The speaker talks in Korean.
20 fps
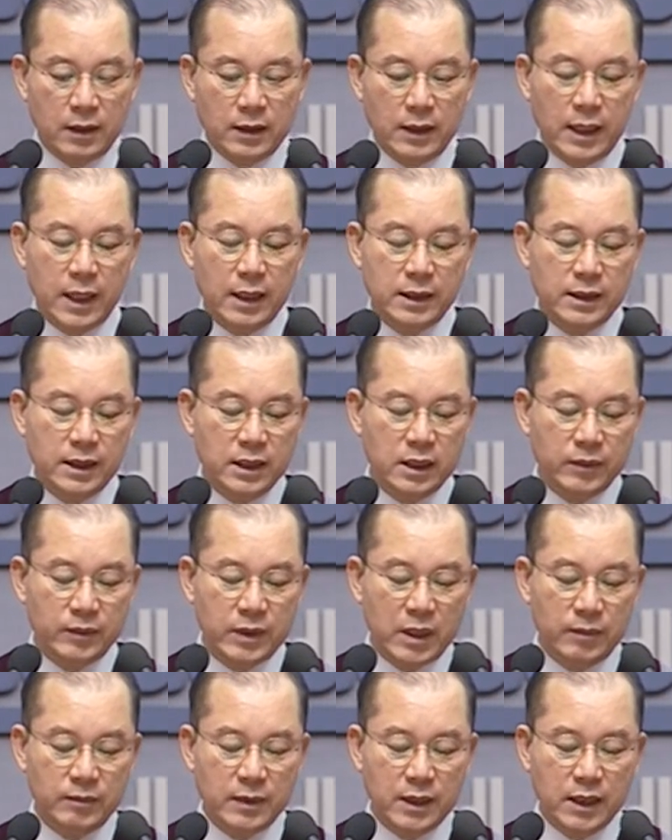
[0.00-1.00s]
다 같이
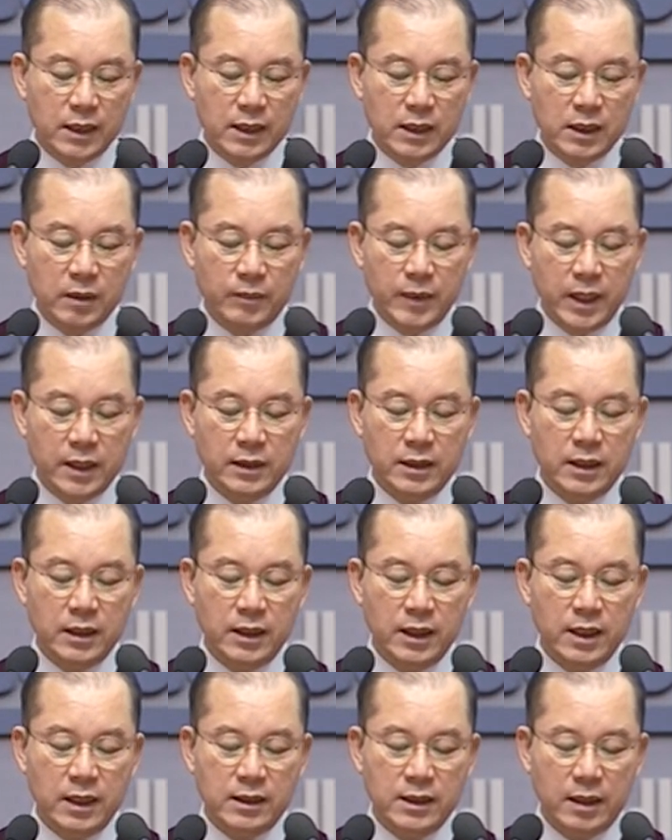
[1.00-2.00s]
13장 28절 이하